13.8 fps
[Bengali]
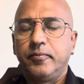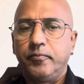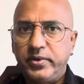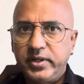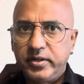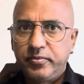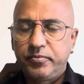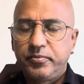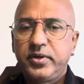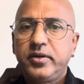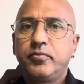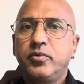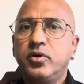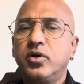বিএনপি
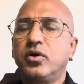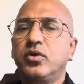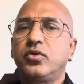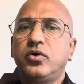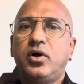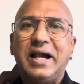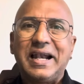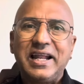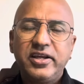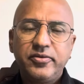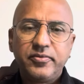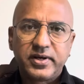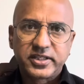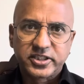বিগত
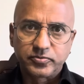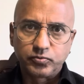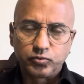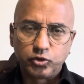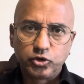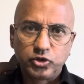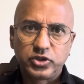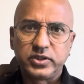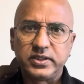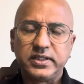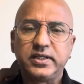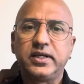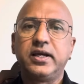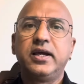আড়াই মাস
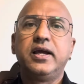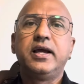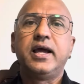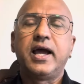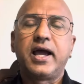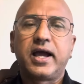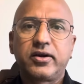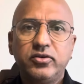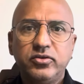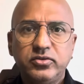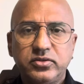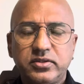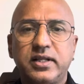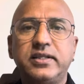বুঝেনি এখন
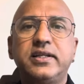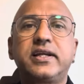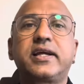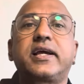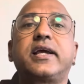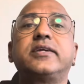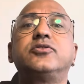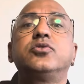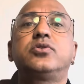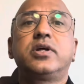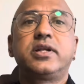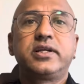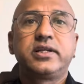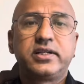তাদের
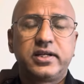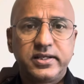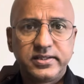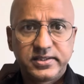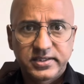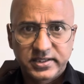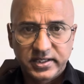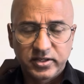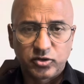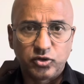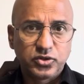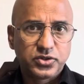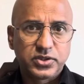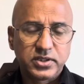কিছুটা রিয়েলাইজেশন
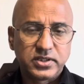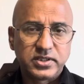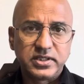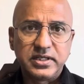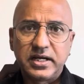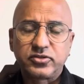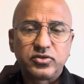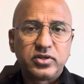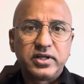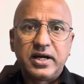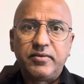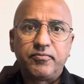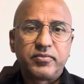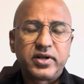হচ্ছে যে আসলে
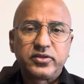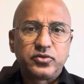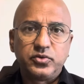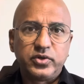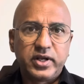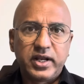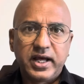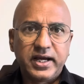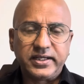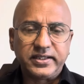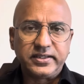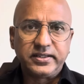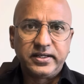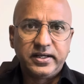আমরা তো নাই
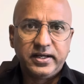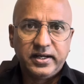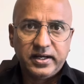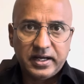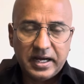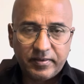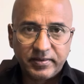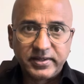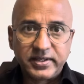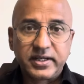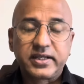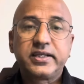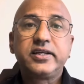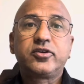
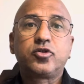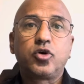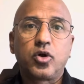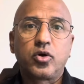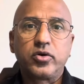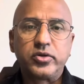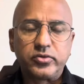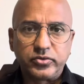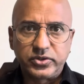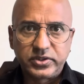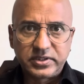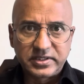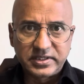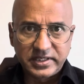আমাদের কি করণীয়
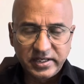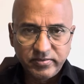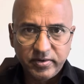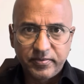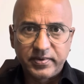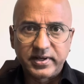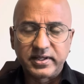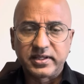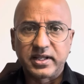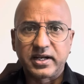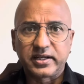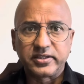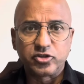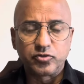সেই ব্যাপারে
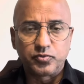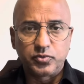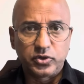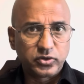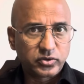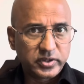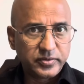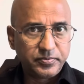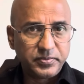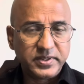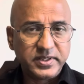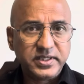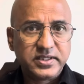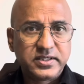তারা কিছু পদক্ষেপ
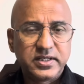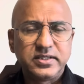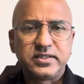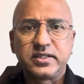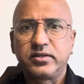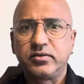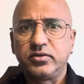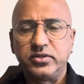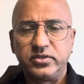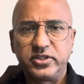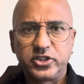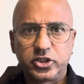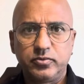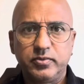নিচ্ছে যেগুলো
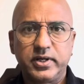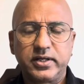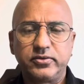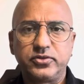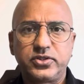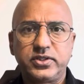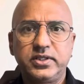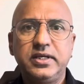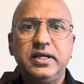দৃশ্যমান হচ্ছে